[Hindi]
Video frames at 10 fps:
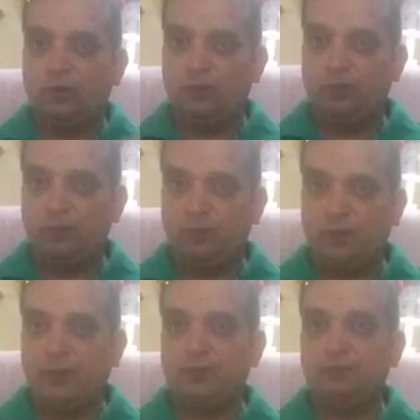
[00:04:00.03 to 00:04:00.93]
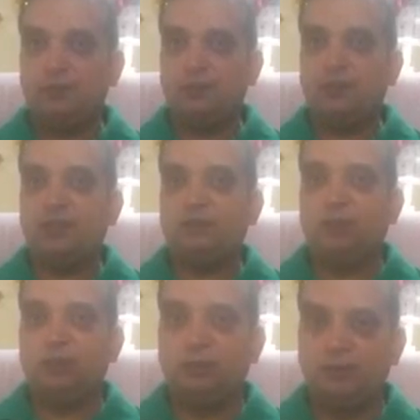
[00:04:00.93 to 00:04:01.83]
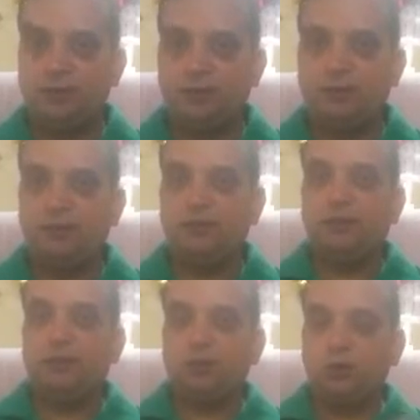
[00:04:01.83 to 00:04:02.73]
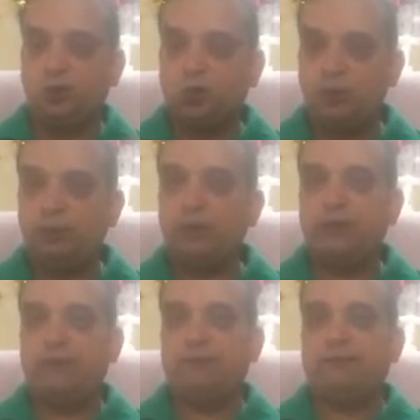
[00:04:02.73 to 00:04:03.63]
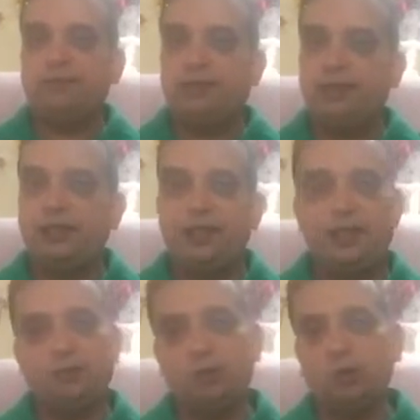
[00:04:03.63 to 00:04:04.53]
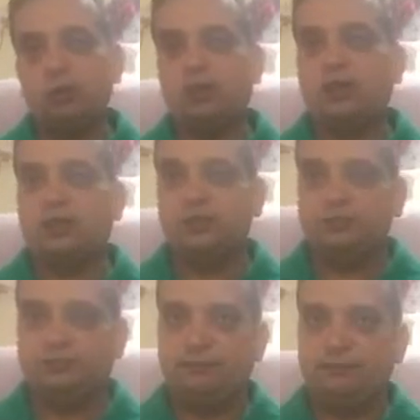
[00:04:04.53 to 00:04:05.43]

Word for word: और हिपोटाइटिस बी सी की प्रॉब्लम है कुछ और भी डी एन एलिंग बहुत कुछ आ जाता है